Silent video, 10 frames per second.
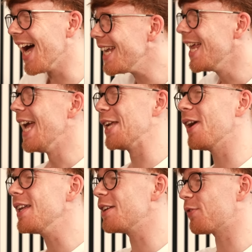Nein, so ich,
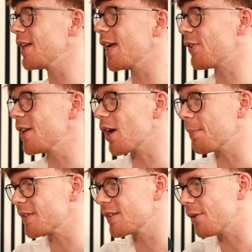fand, ich, fand, ich, fand, auch
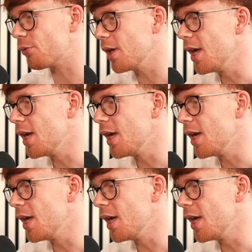abgesehen davon,